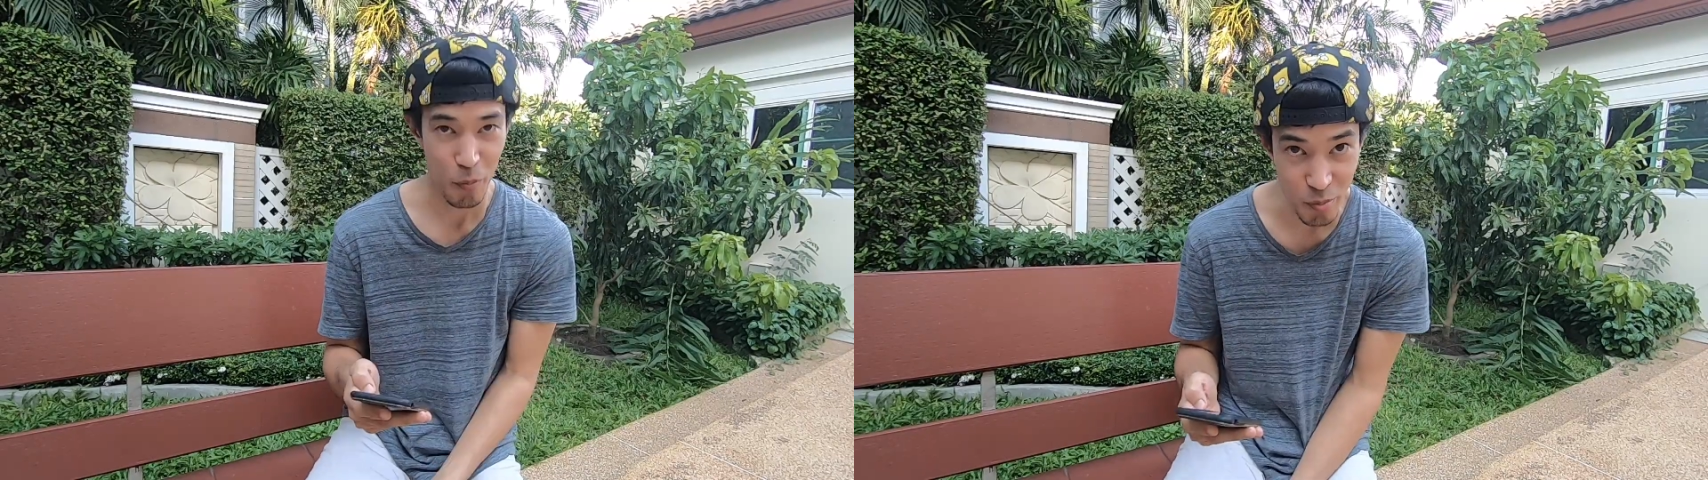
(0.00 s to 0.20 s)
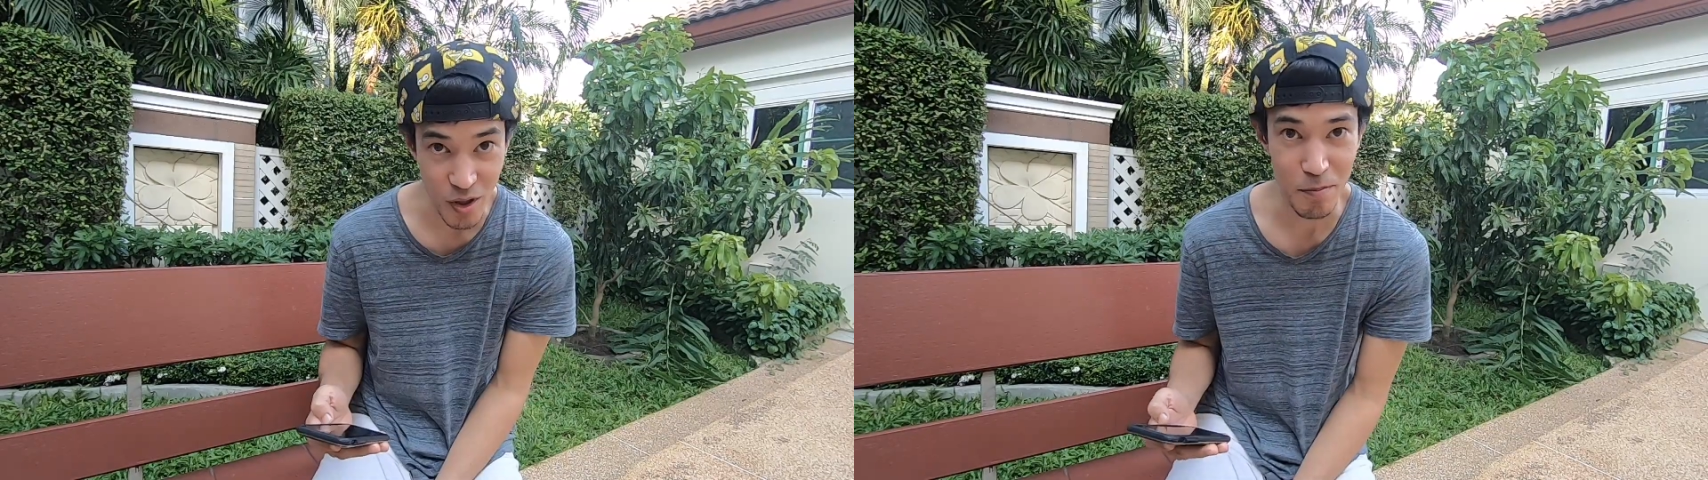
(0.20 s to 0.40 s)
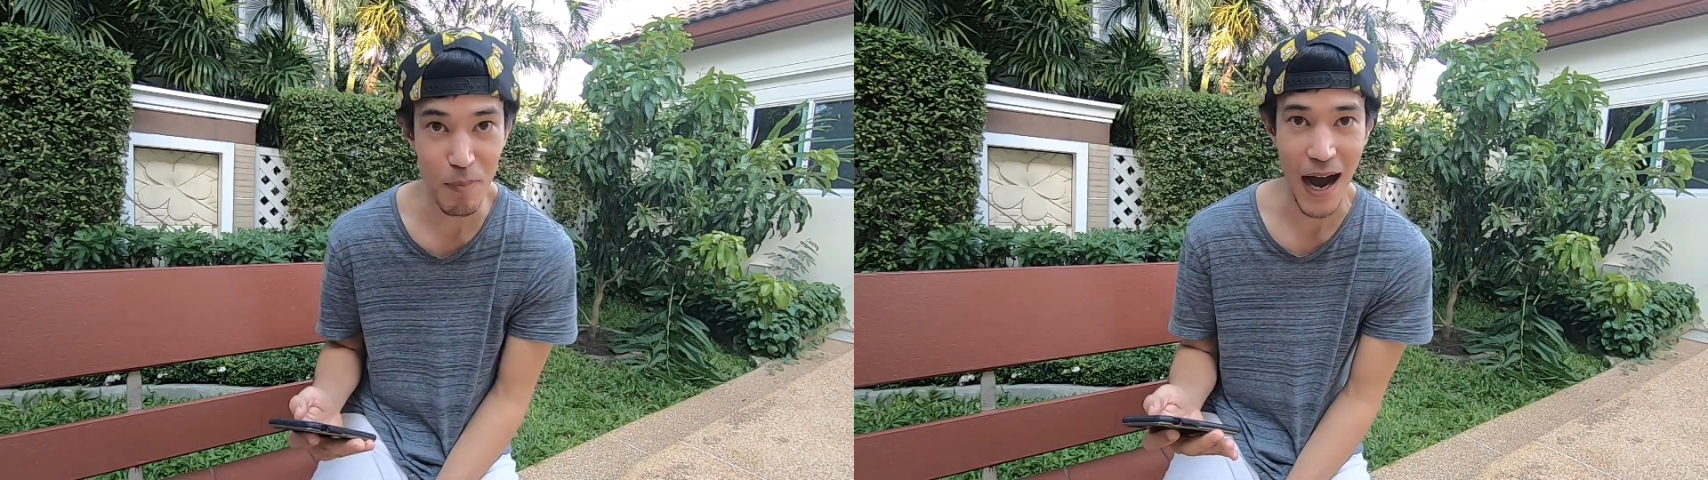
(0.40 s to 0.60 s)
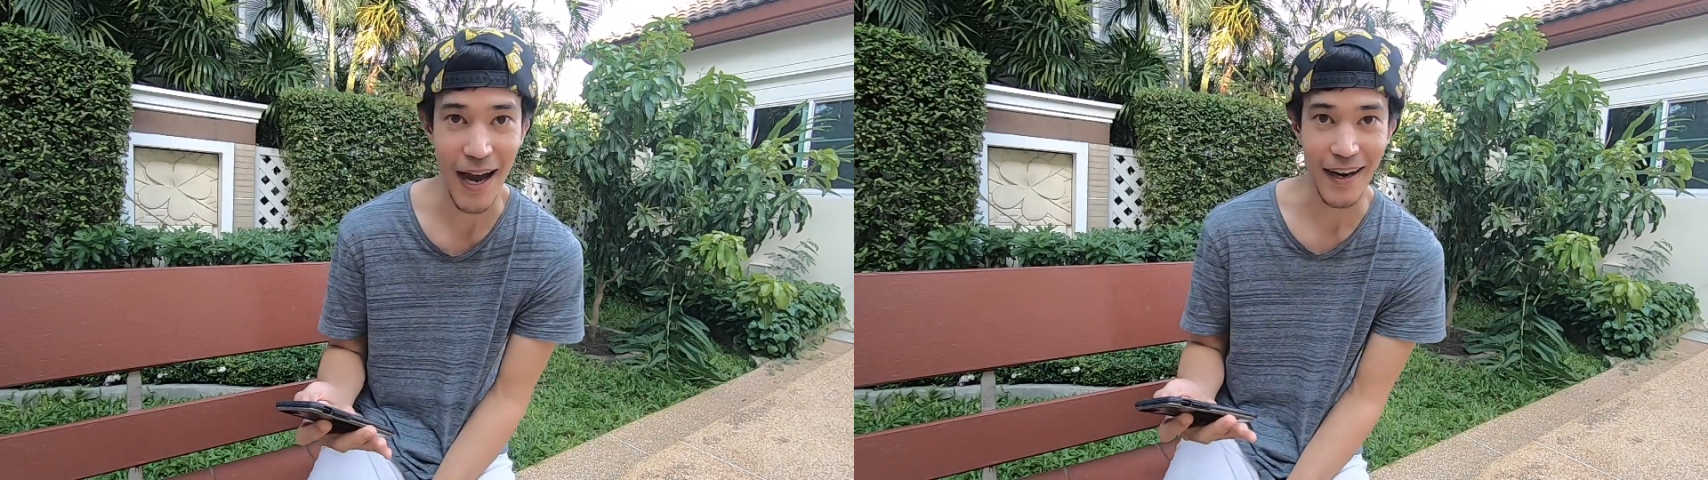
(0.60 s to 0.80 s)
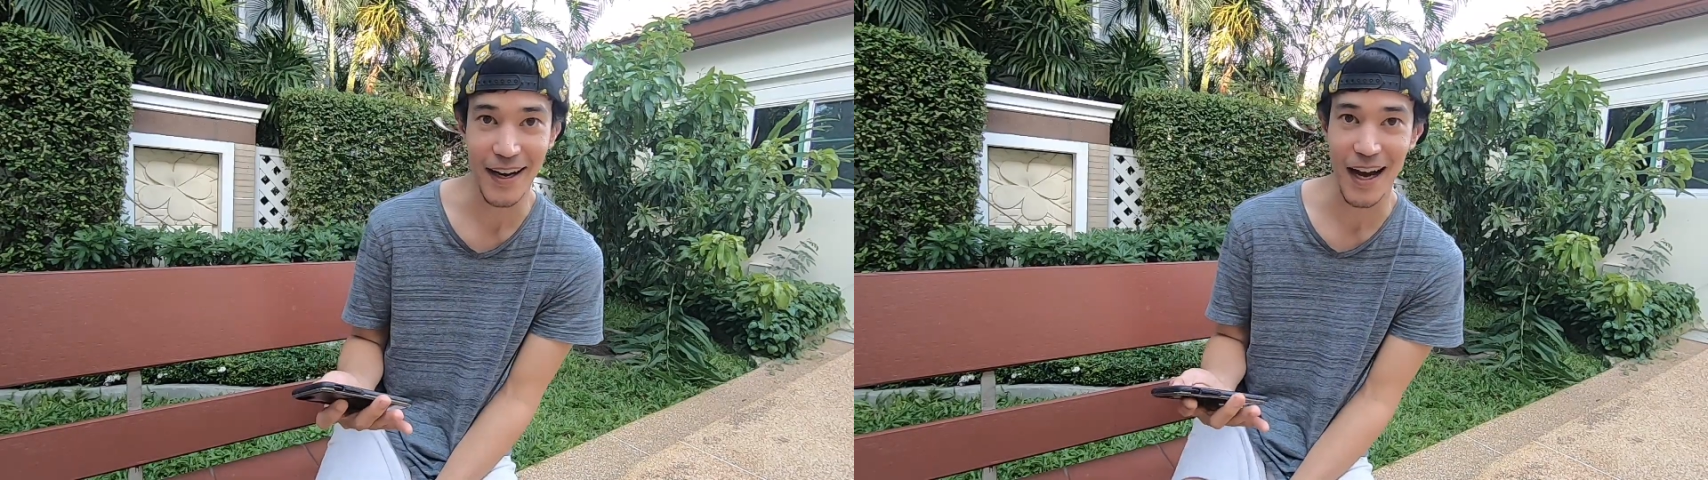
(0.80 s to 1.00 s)
หมื่นบาท
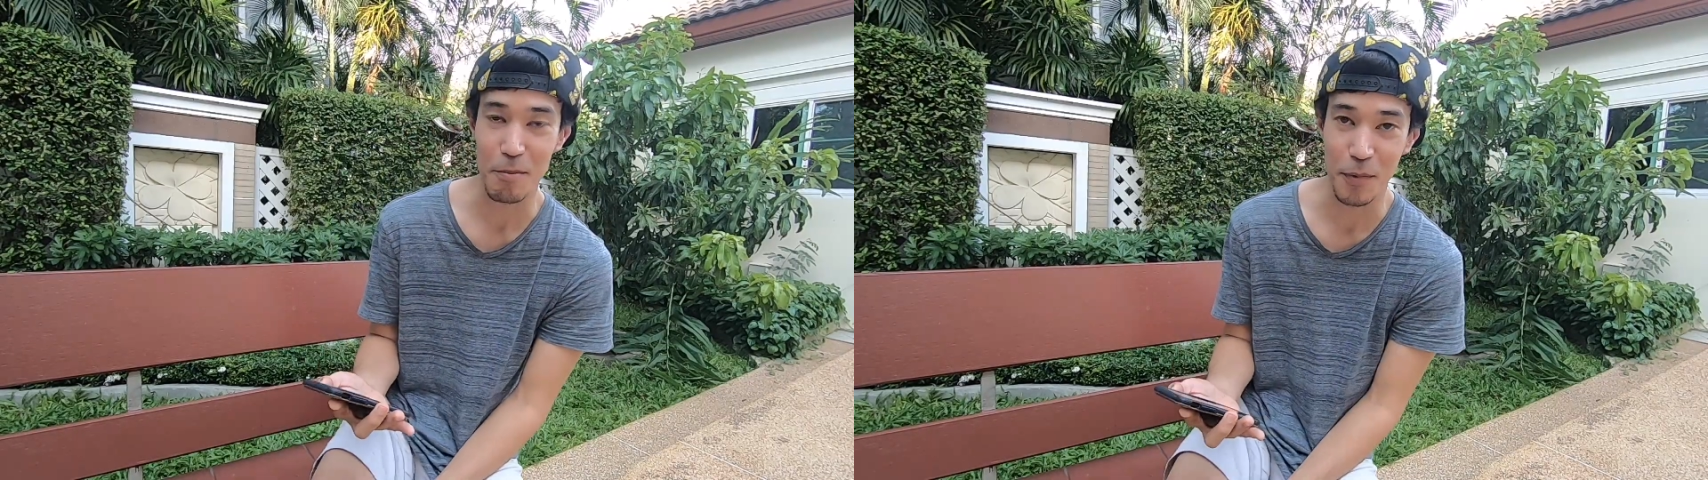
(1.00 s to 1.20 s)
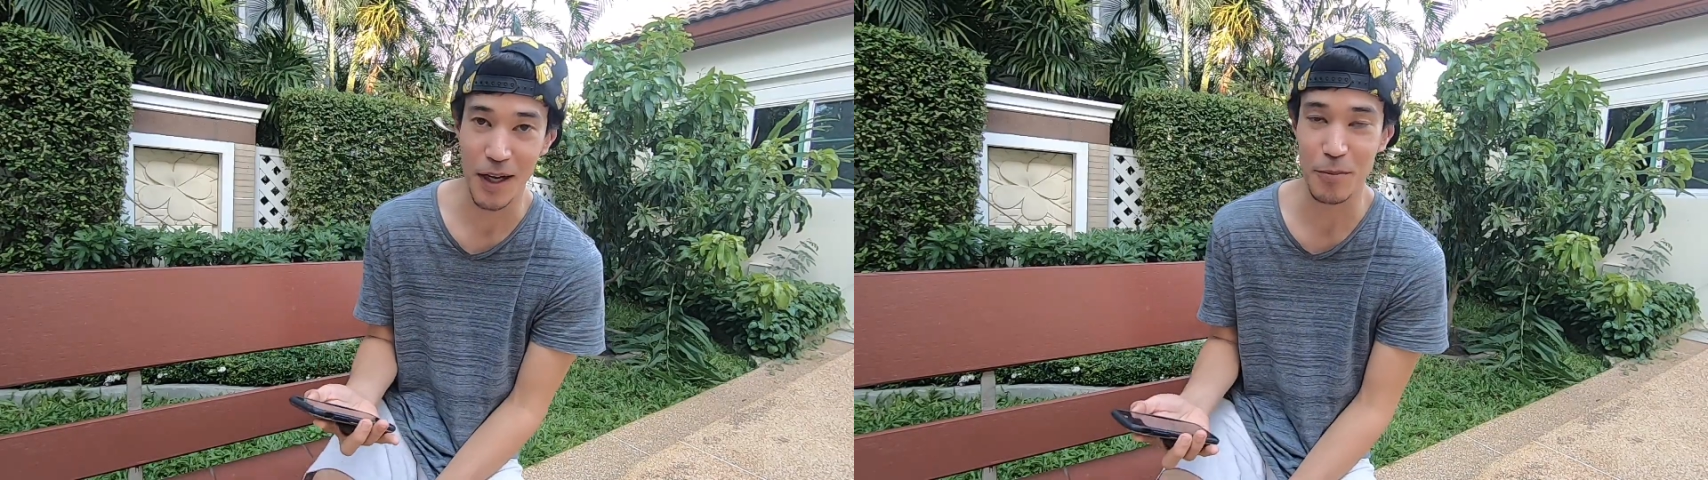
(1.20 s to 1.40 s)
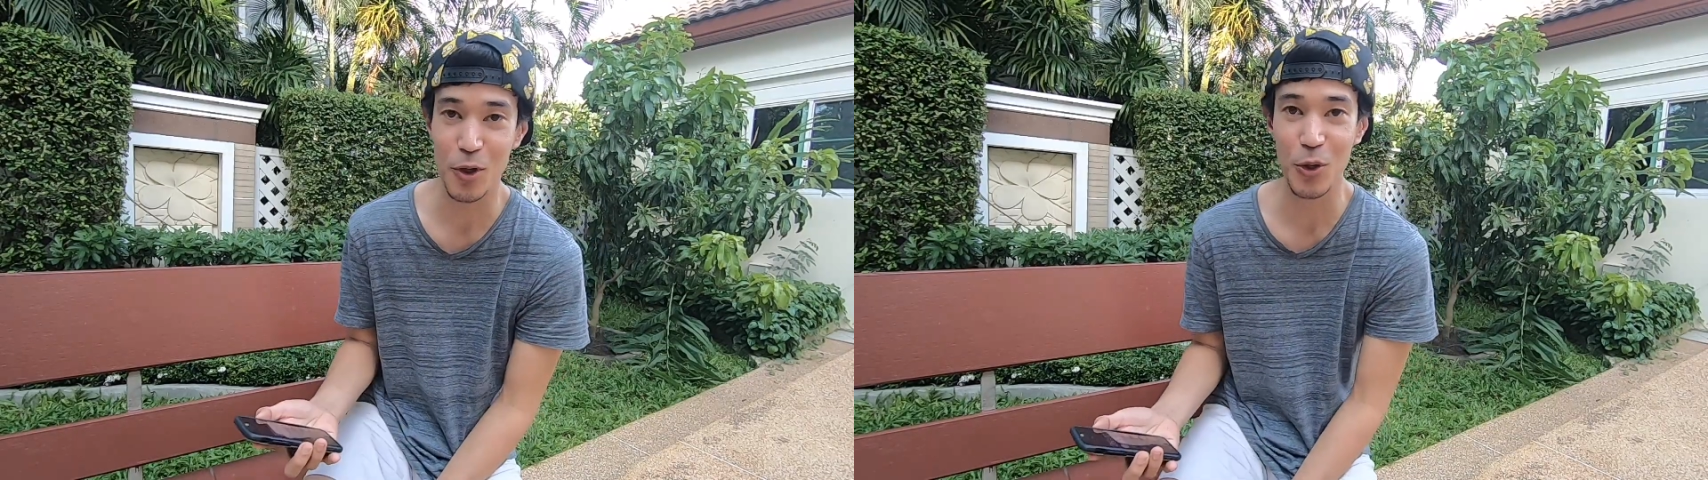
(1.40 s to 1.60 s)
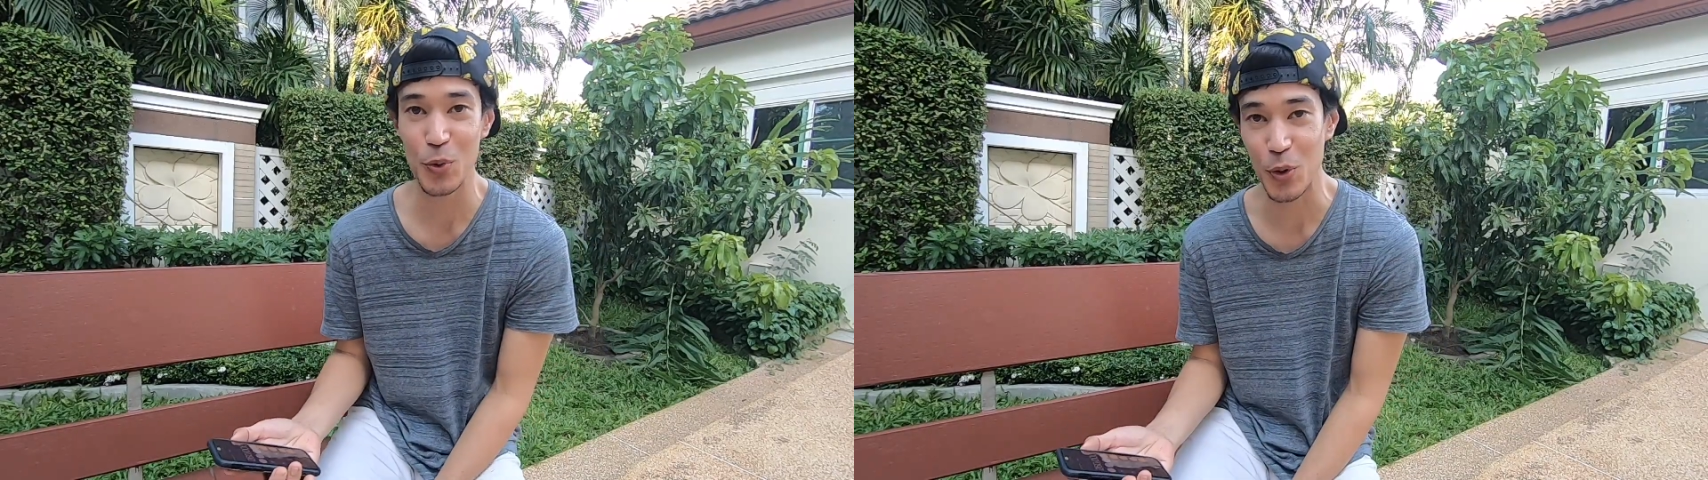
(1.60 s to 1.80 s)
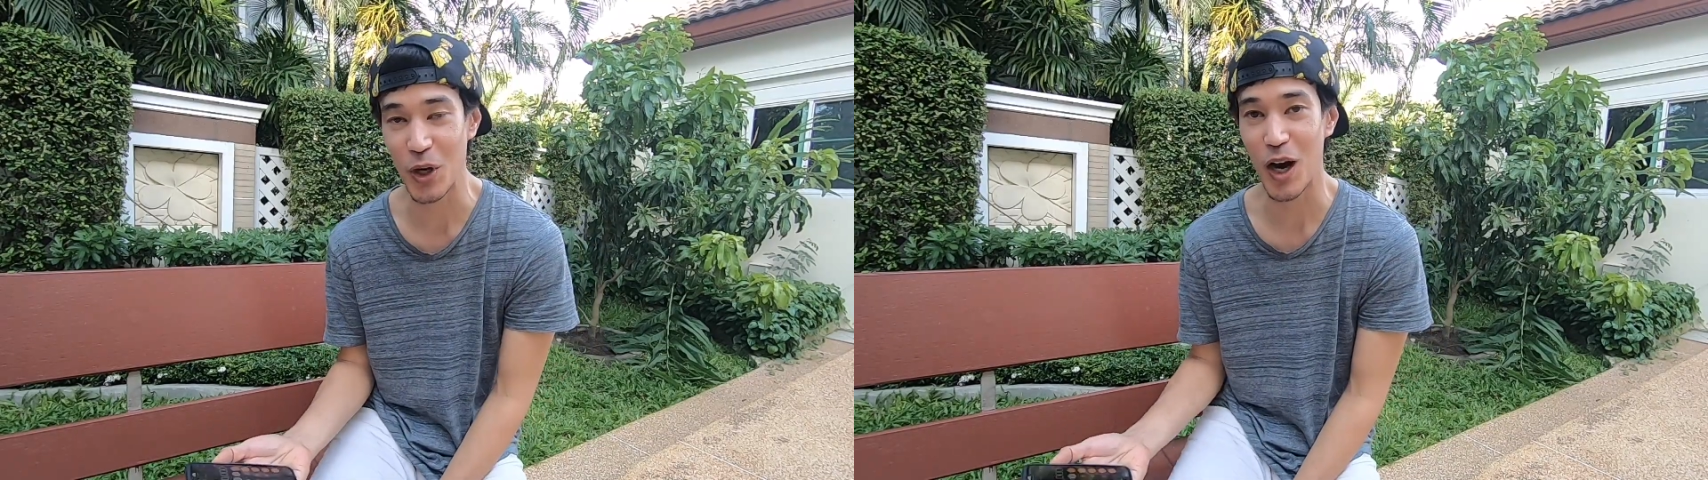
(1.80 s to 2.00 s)
นะครับเริ่มต้น
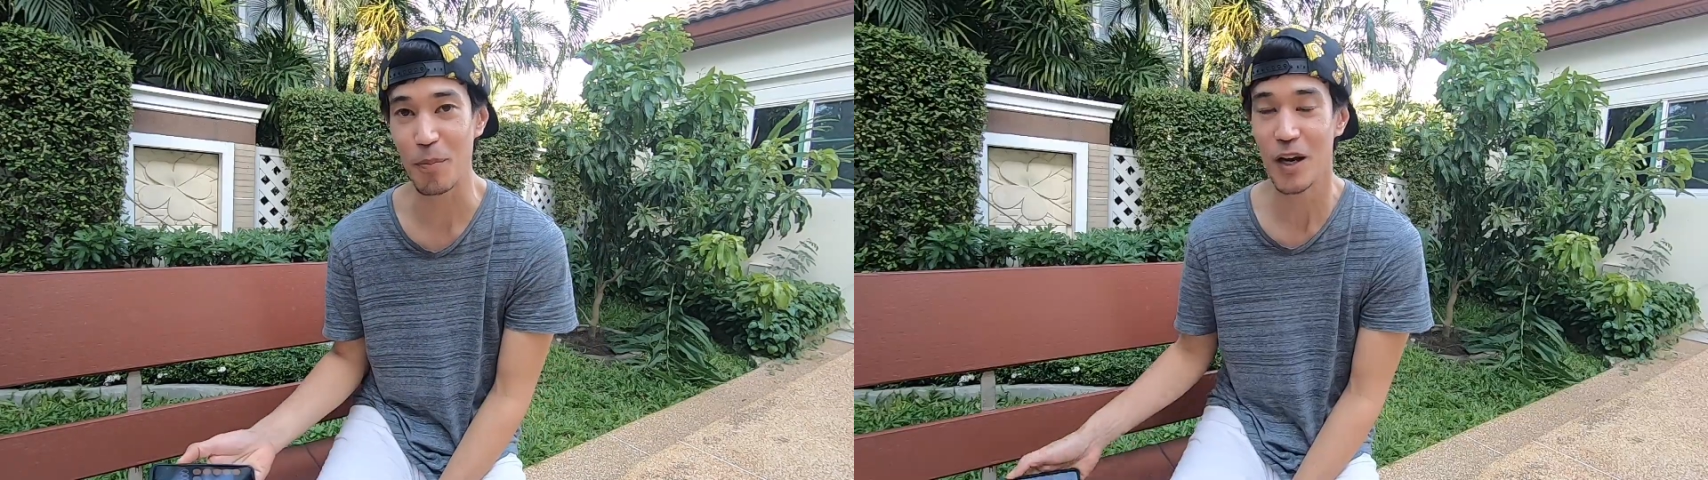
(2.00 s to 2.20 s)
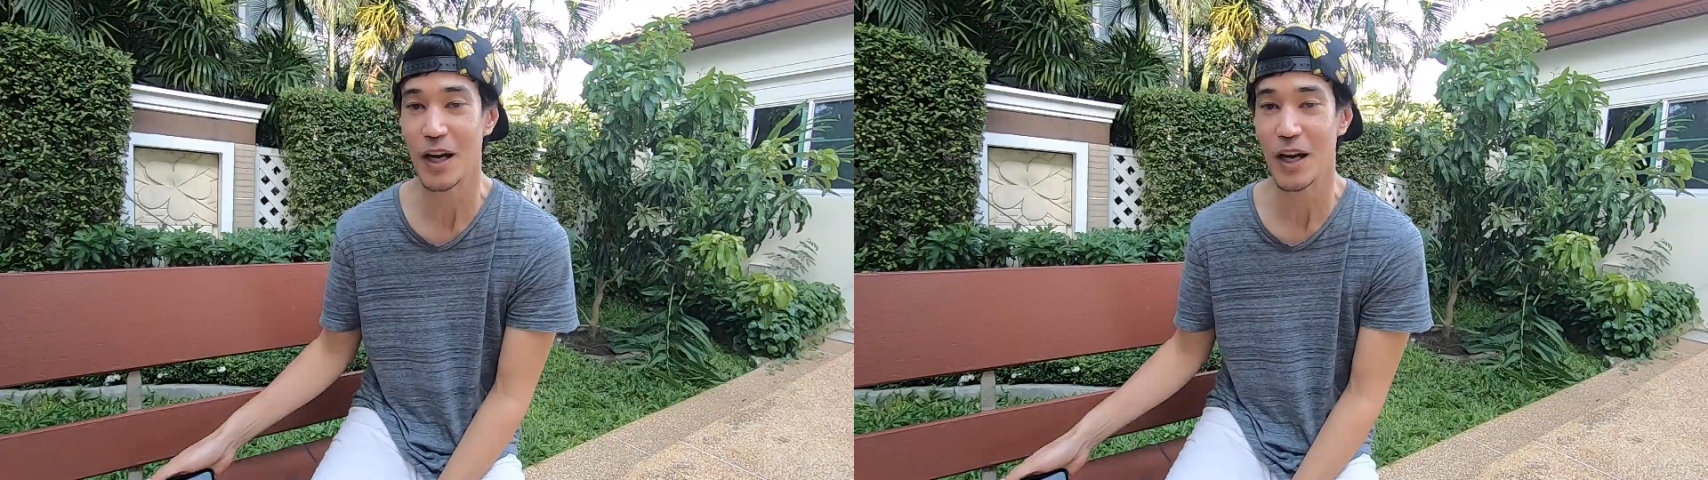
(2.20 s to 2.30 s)
ตัวท็อป